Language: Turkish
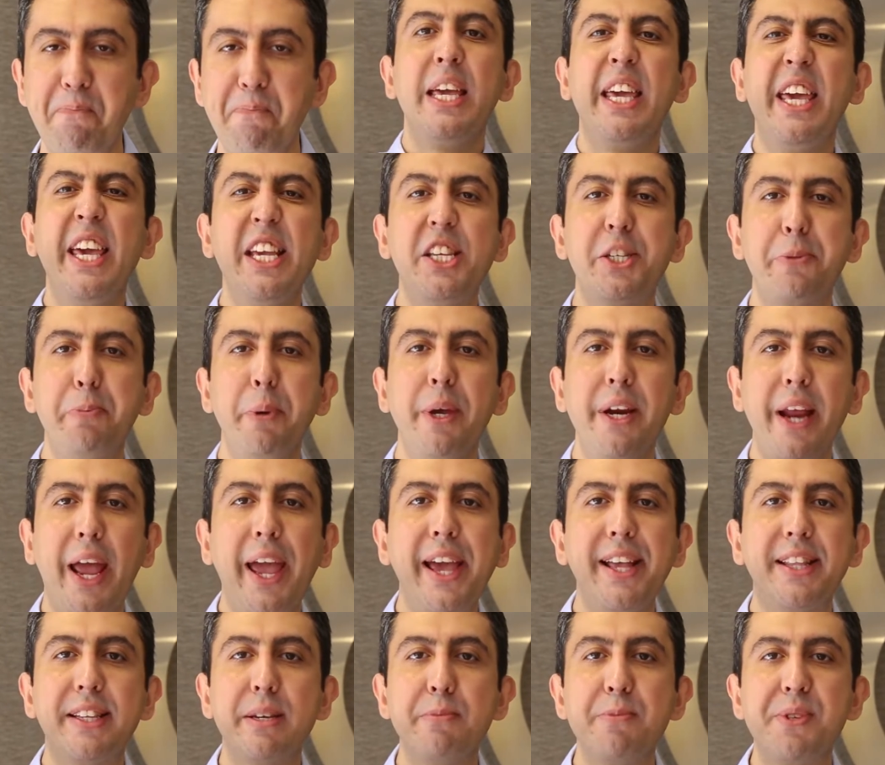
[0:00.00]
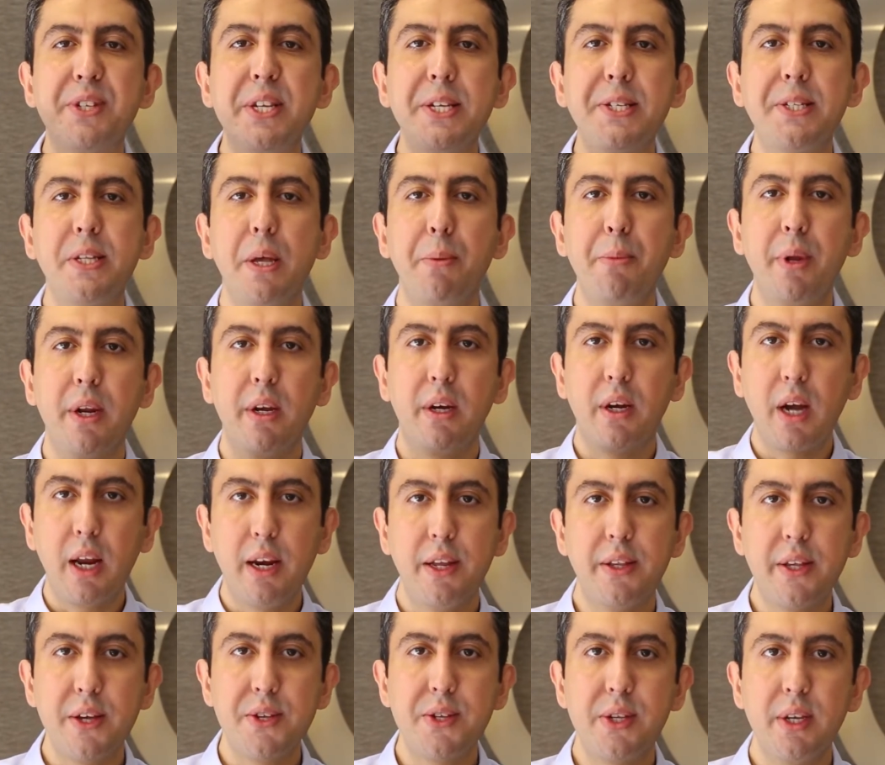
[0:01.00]
Hiçbir eğitim sisteminin
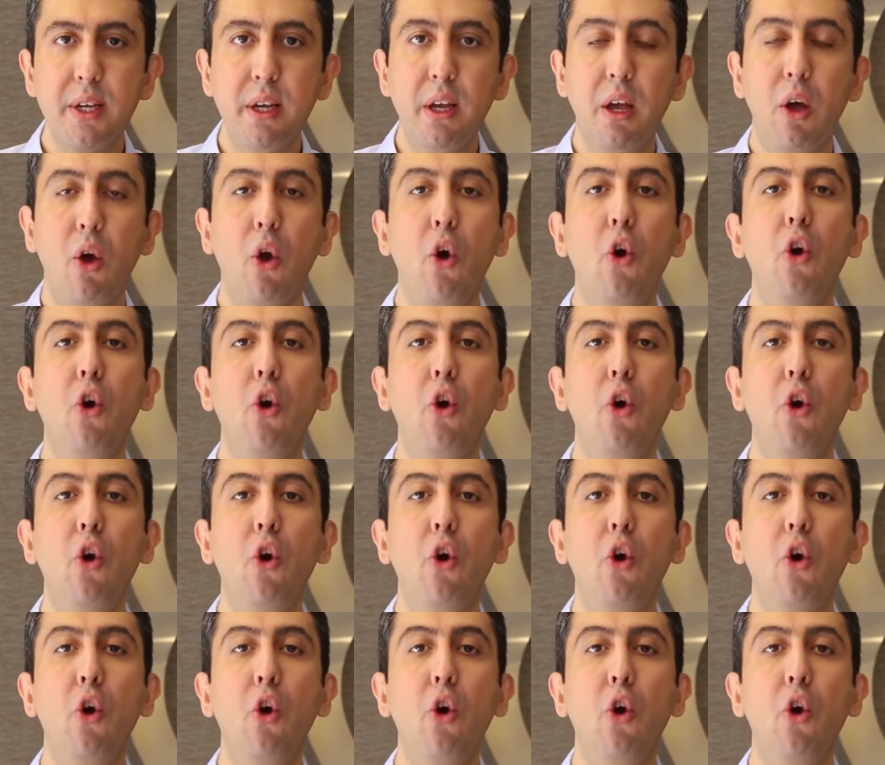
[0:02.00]
kalitesi